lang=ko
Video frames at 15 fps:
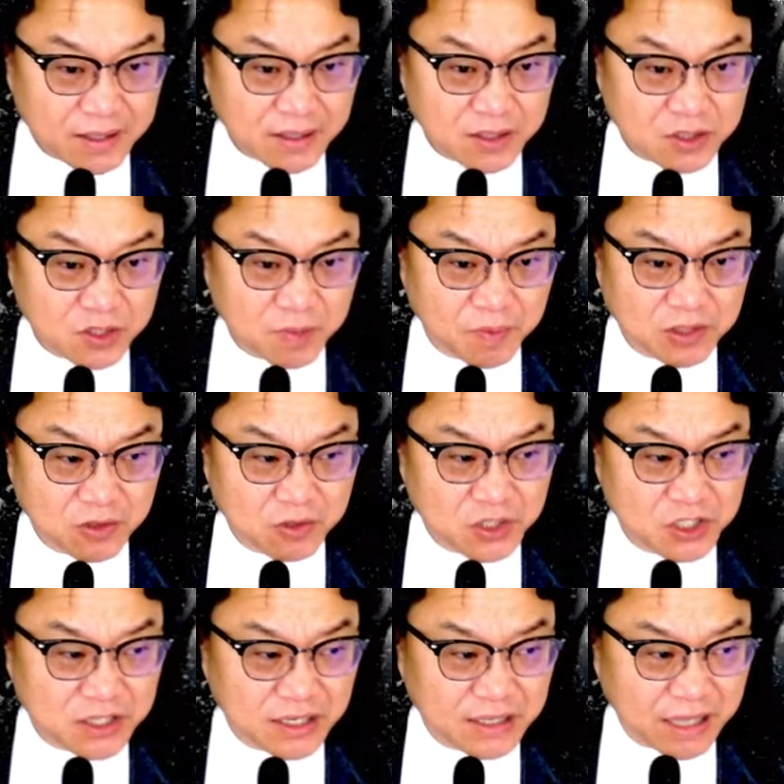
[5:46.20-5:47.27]
전반적으로
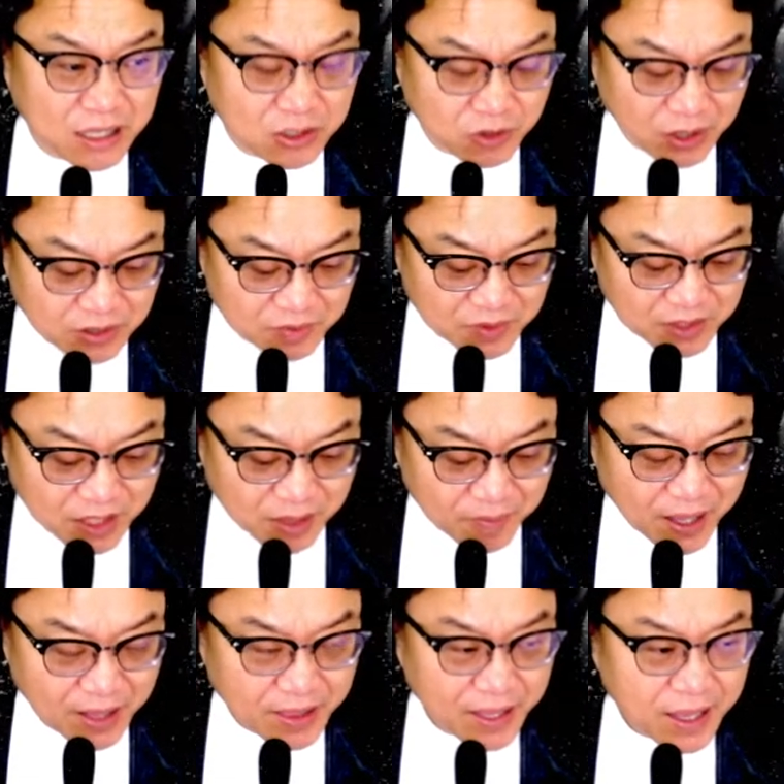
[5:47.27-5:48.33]
시장은 안
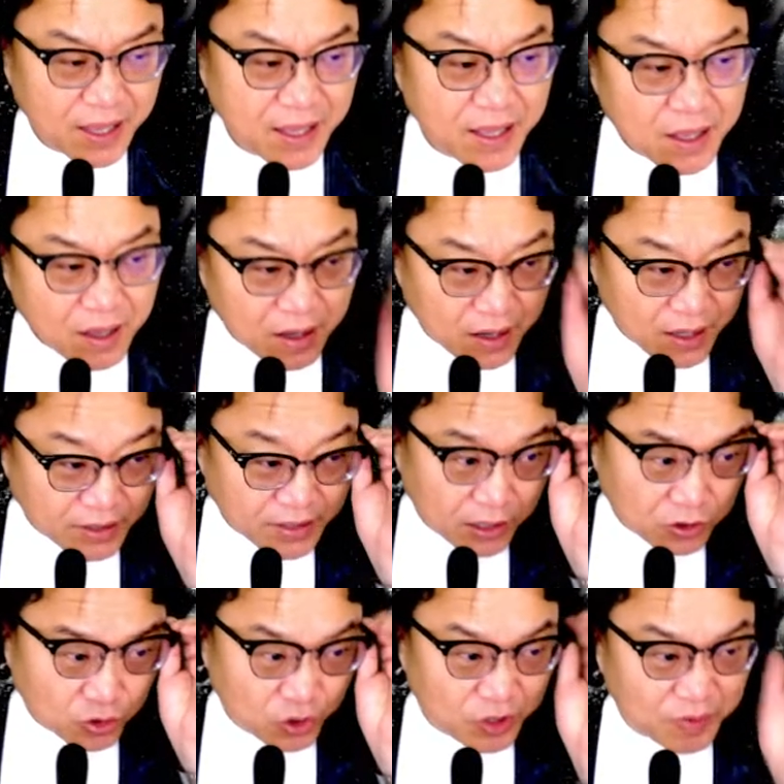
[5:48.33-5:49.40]
좋았습니다만 아,
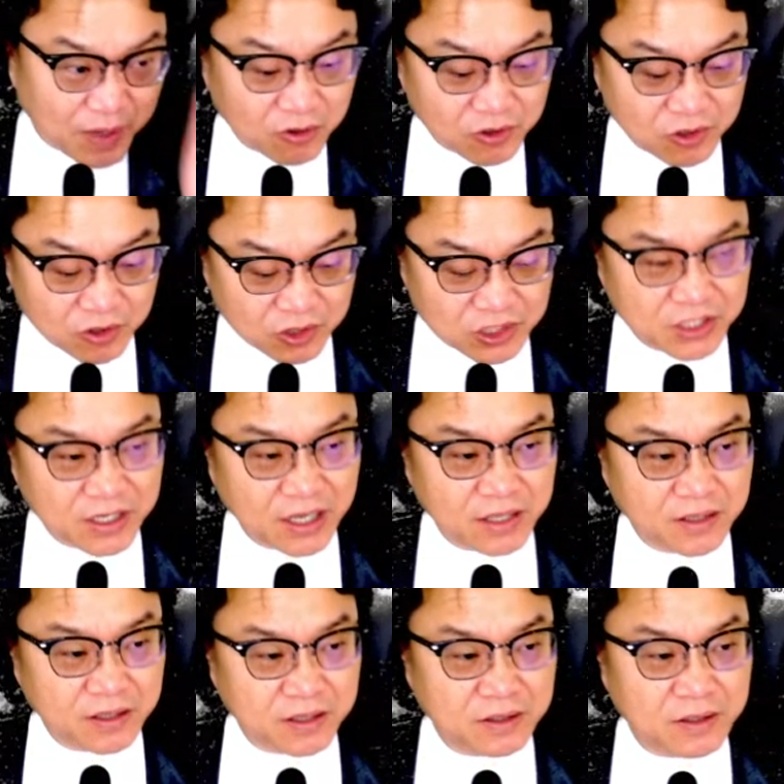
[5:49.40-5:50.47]
태조 이방원으로
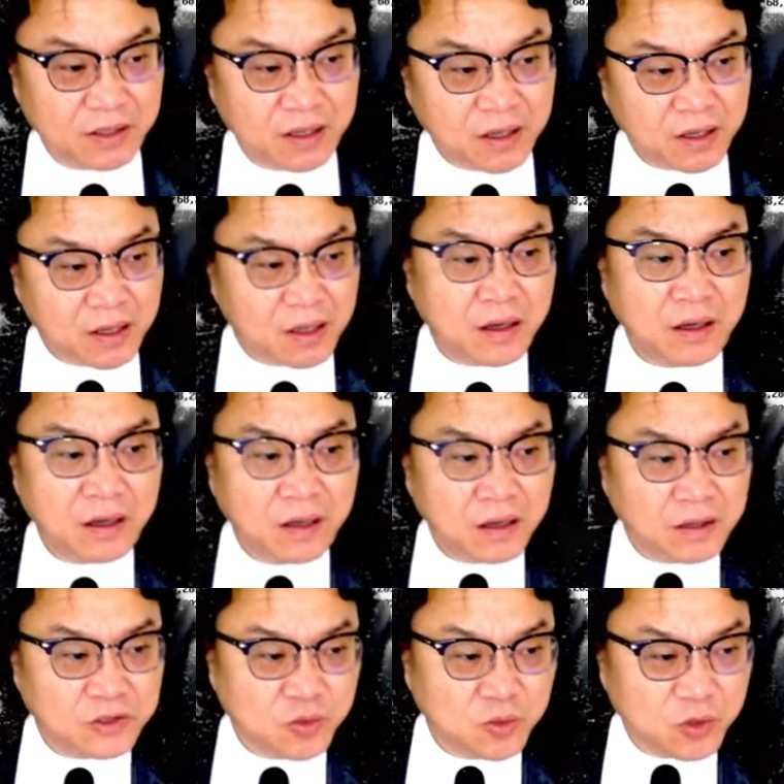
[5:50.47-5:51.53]
칭하는 아,
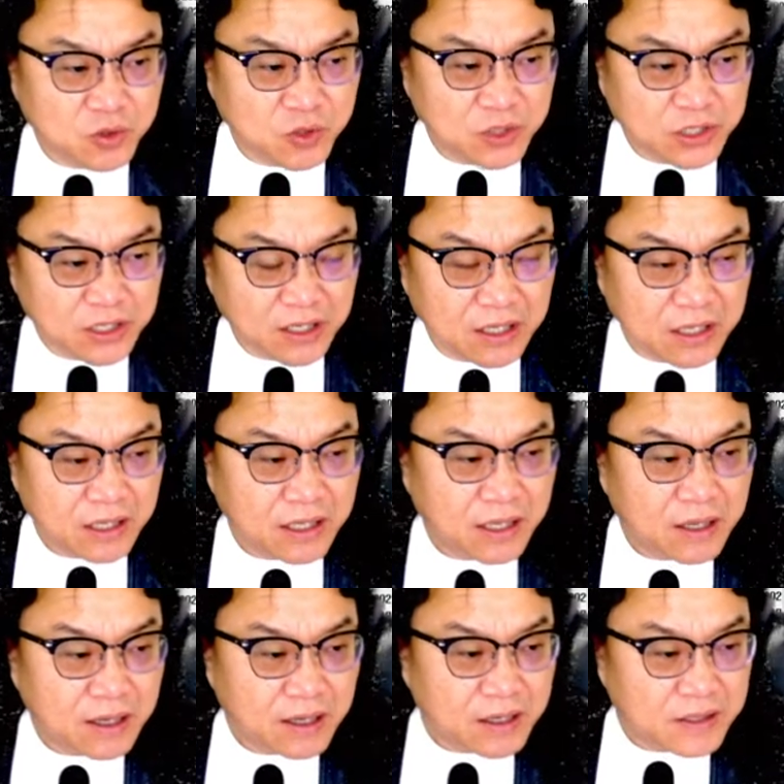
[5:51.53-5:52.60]
종목들이
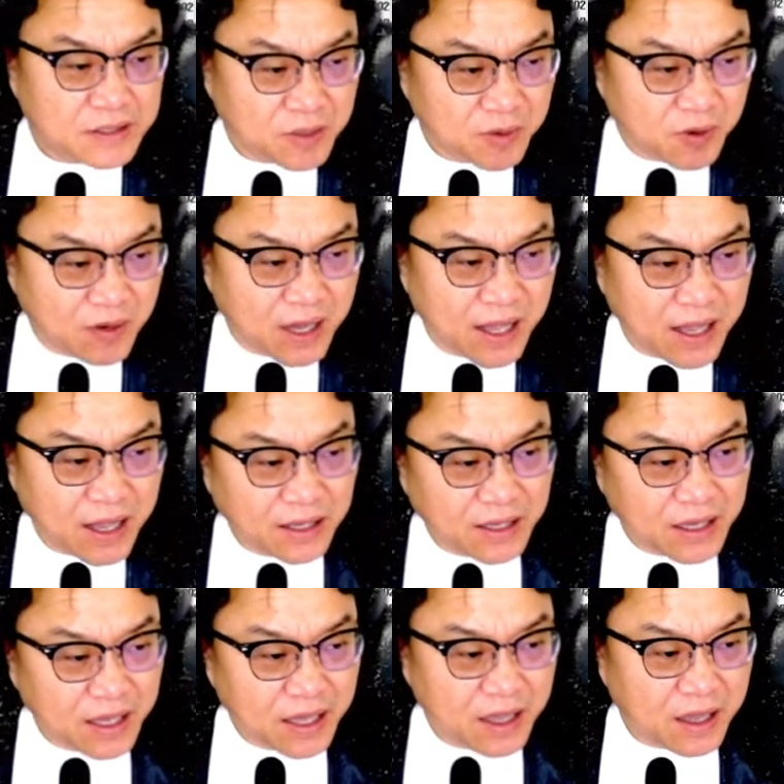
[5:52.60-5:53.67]
제법
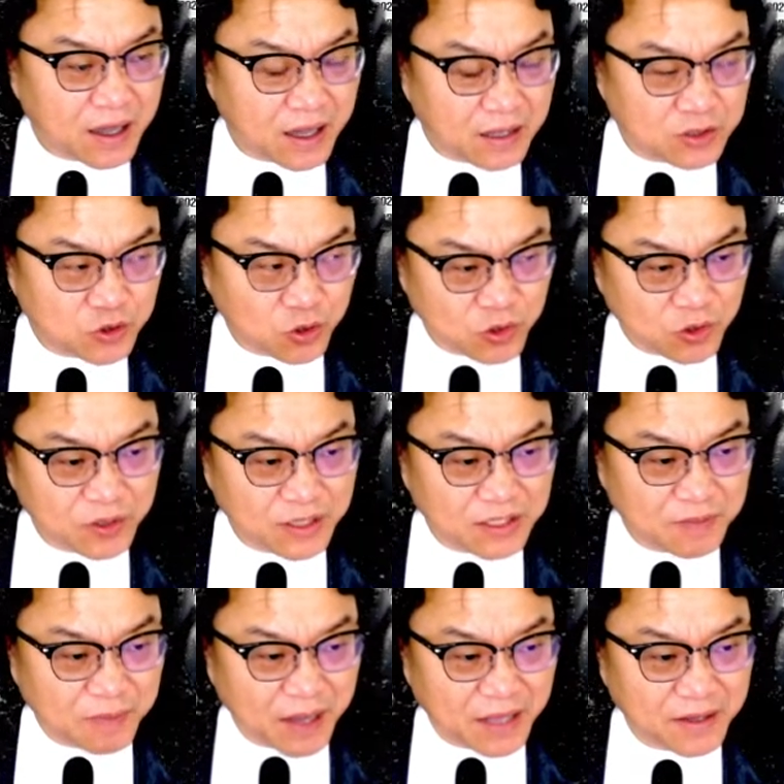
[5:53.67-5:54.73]
강하게 아, 조정권에서
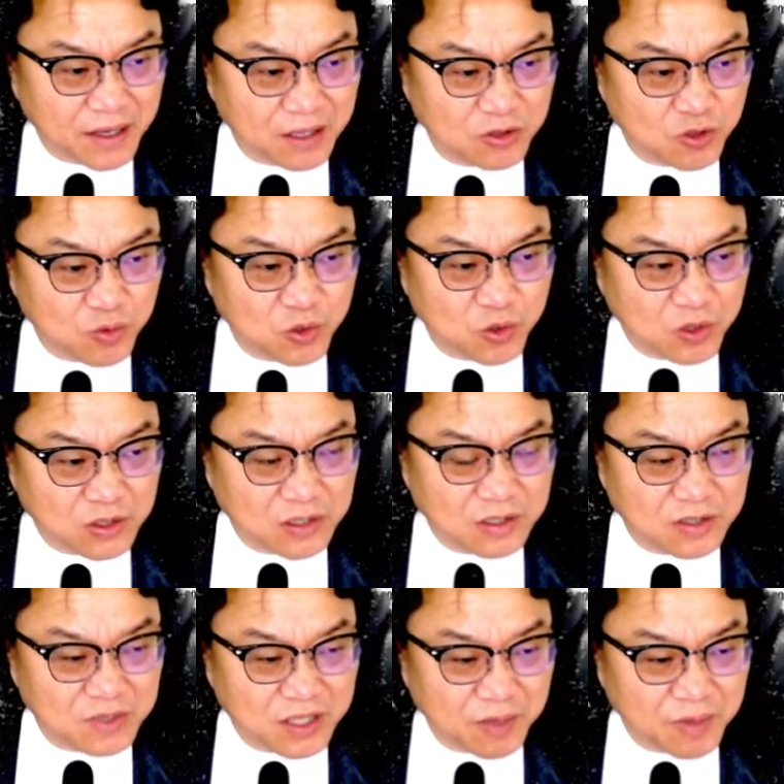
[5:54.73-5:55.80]
반등하는 종목도
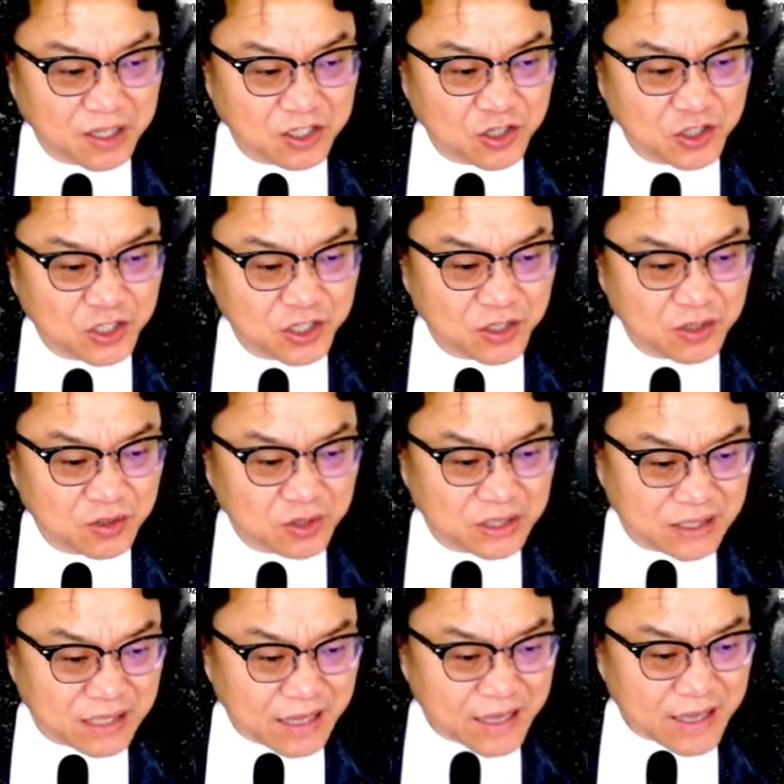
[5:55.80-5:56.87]
있었습니다만 전일은
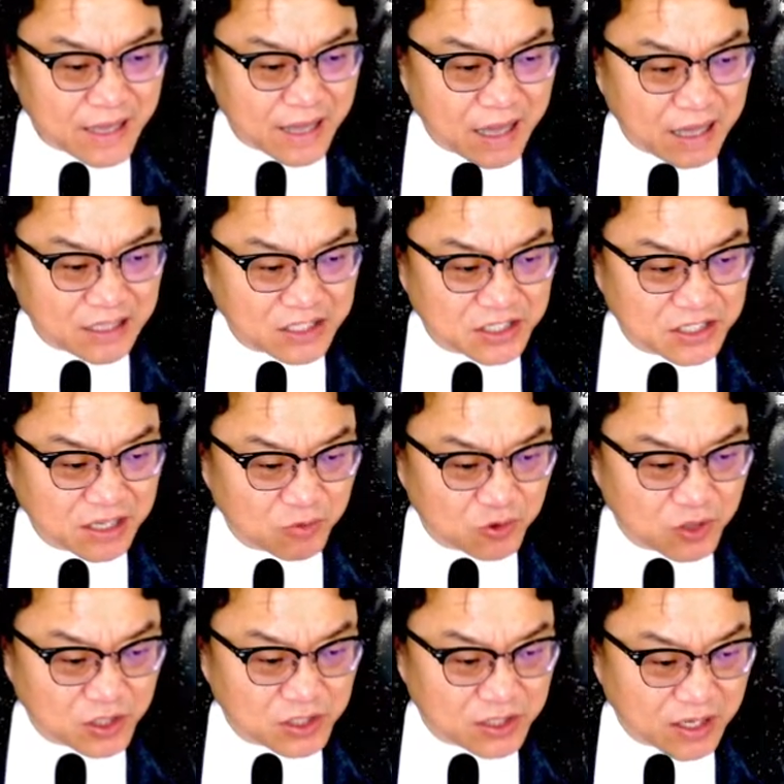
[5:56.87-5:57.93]
아, 시장
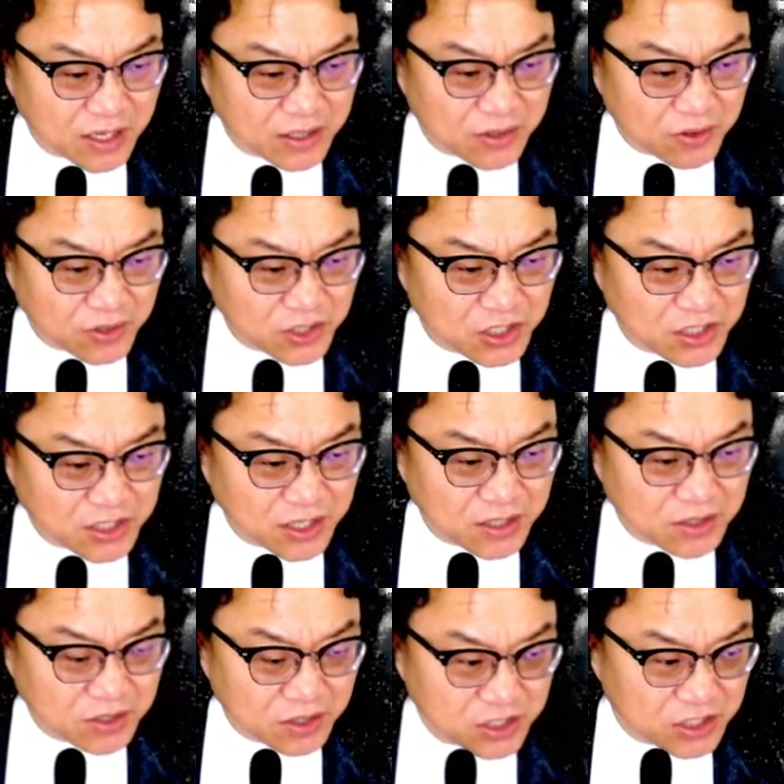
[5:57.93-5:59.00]
무너지니까요.
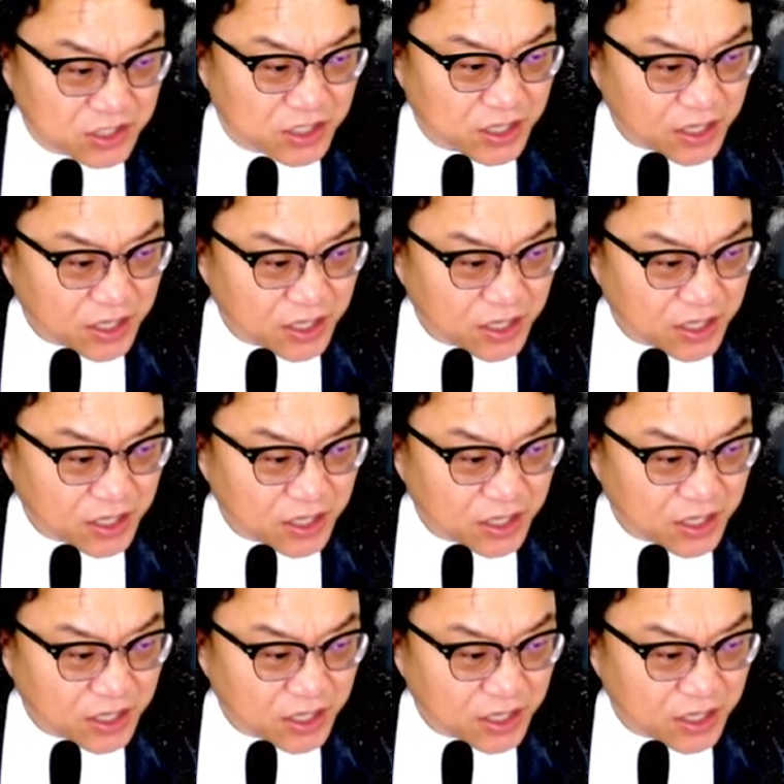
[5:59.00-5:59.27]
이차전지,